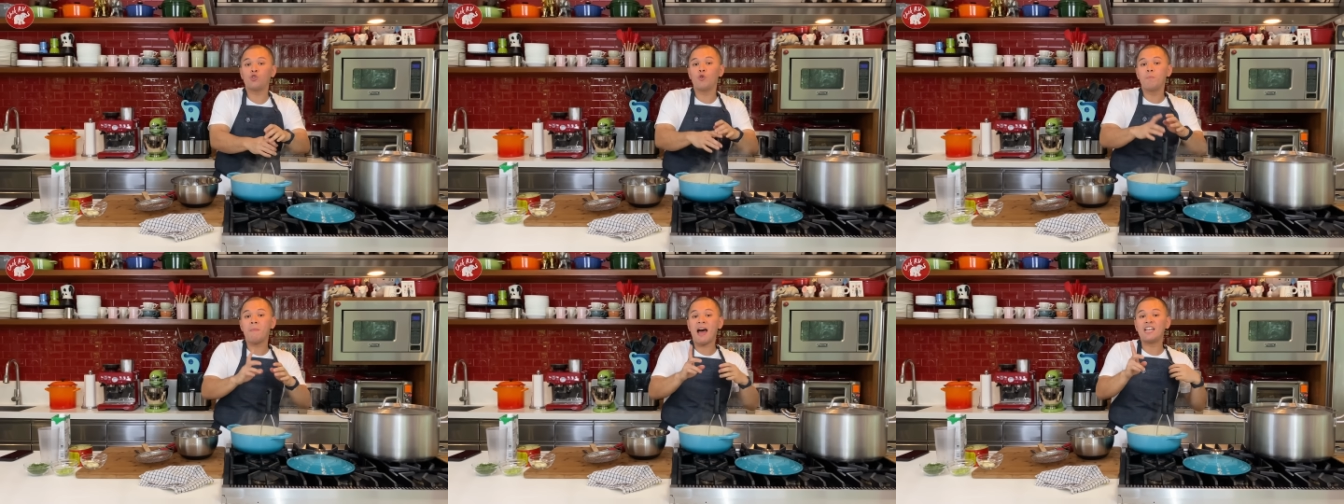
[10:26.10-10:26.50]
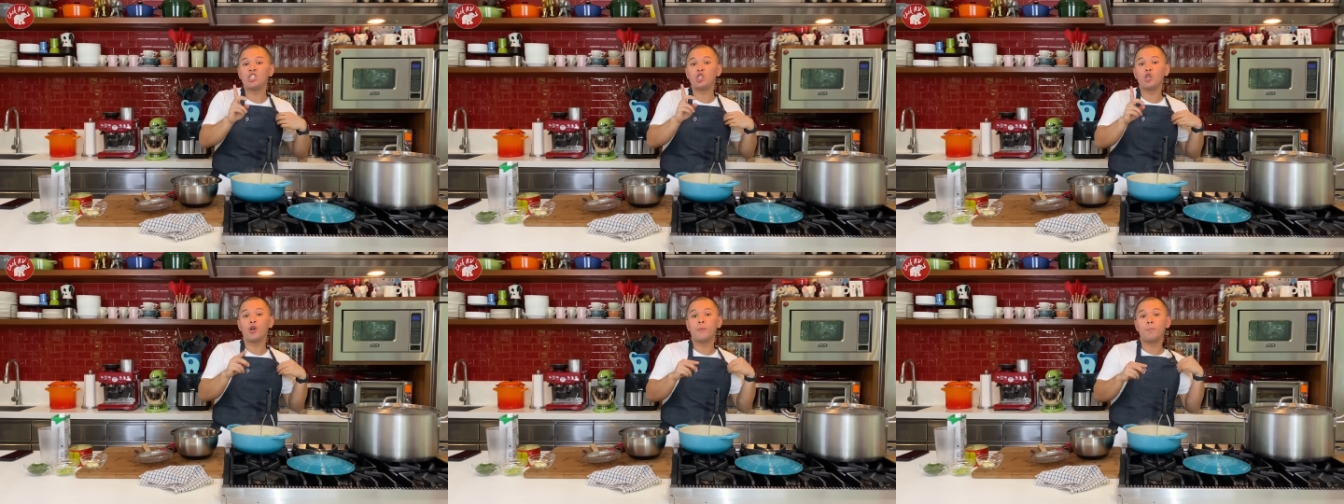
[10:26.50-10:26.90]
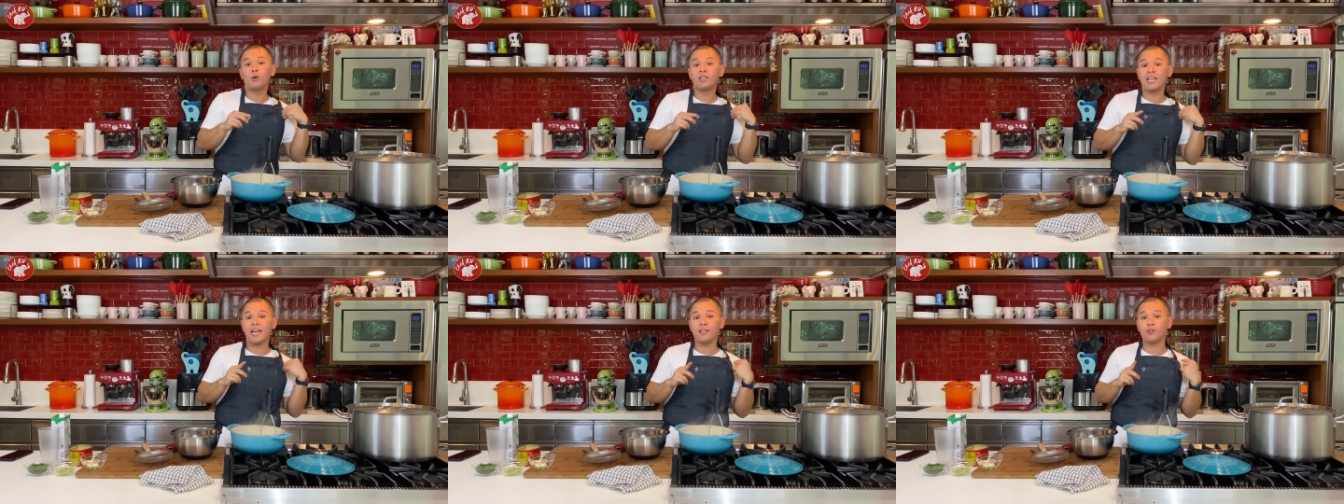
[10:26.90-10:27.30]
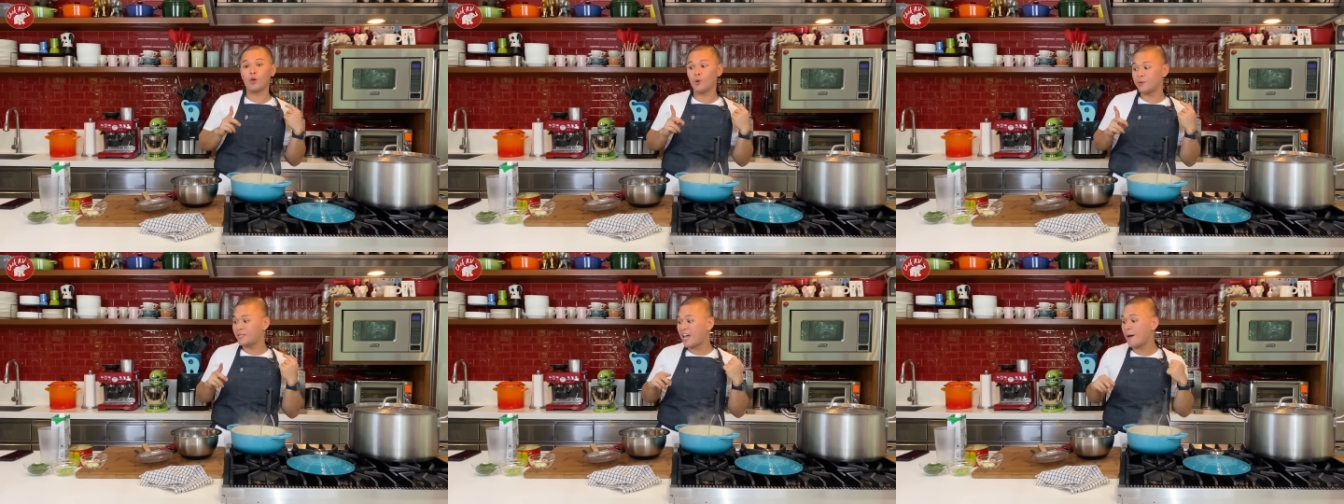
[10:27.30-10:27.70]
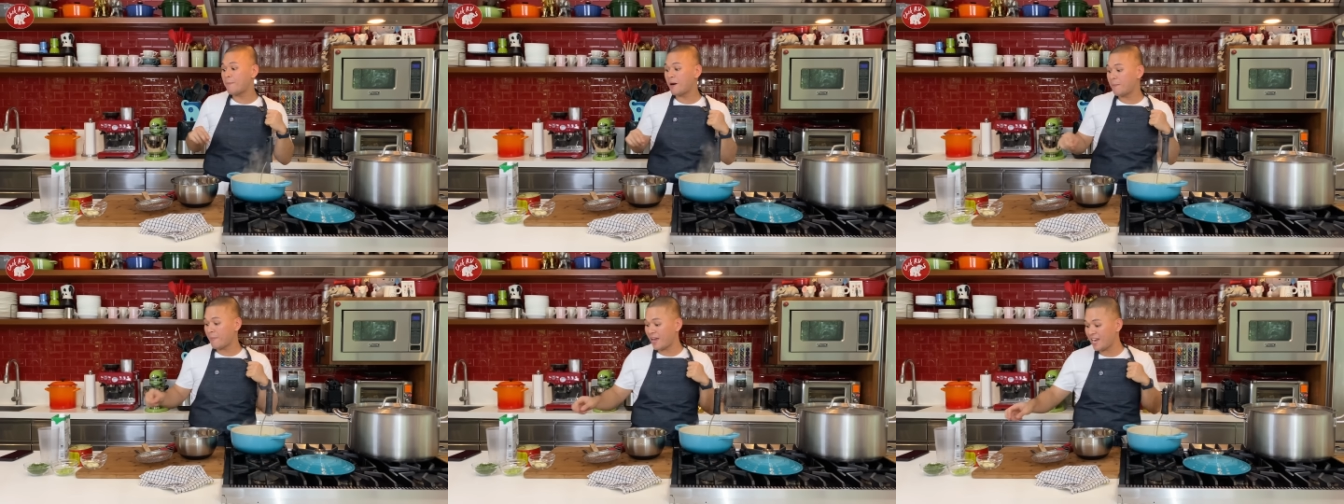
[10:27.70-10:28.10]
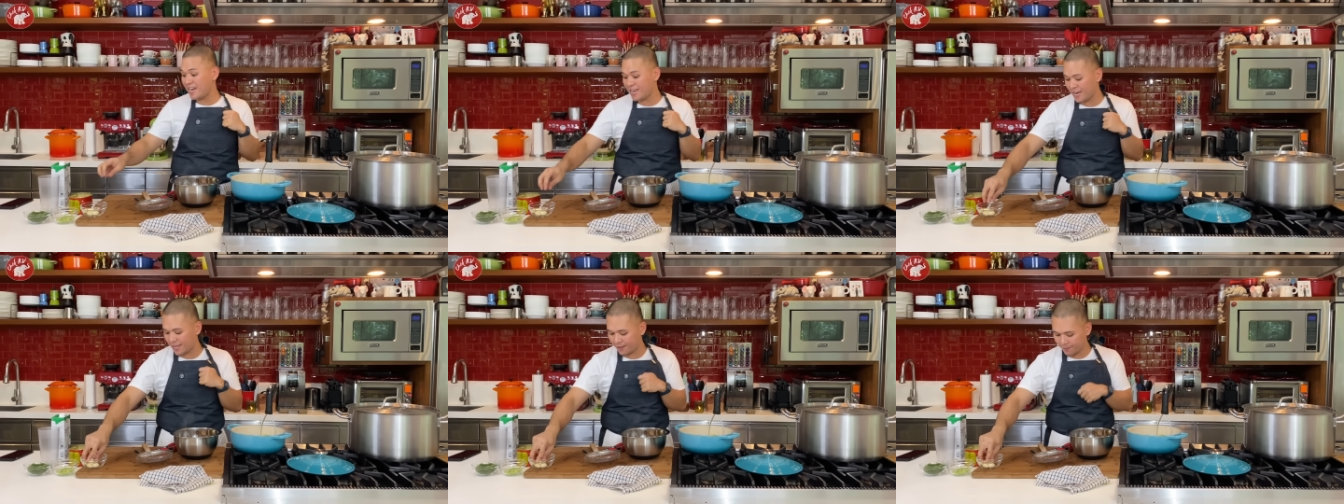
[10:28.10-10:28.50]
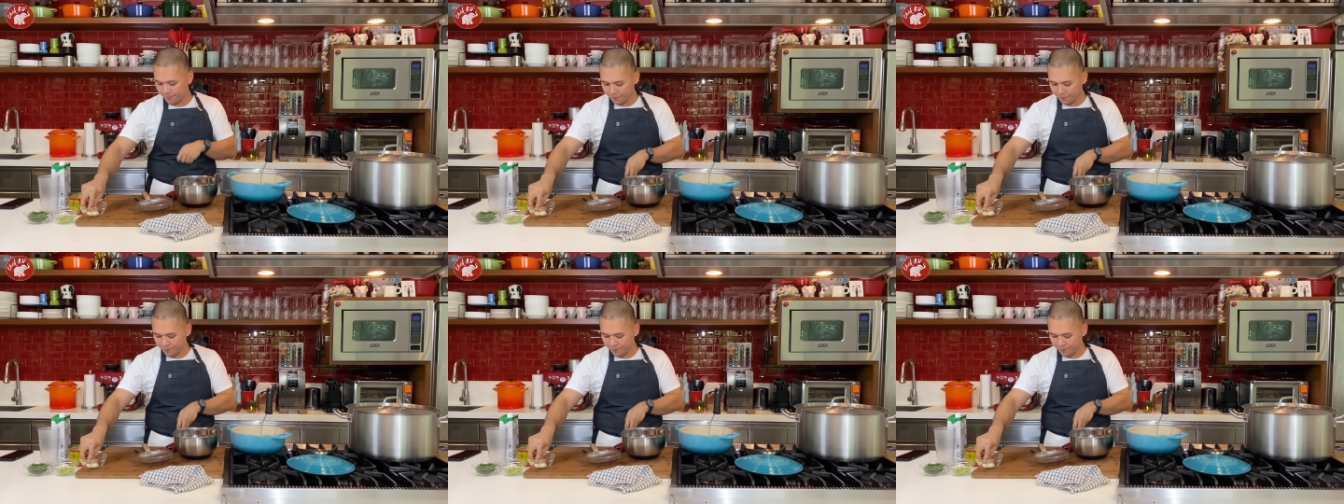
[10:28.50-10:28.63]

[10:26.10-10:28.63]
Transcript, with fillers: to mash your potatoes habang mainit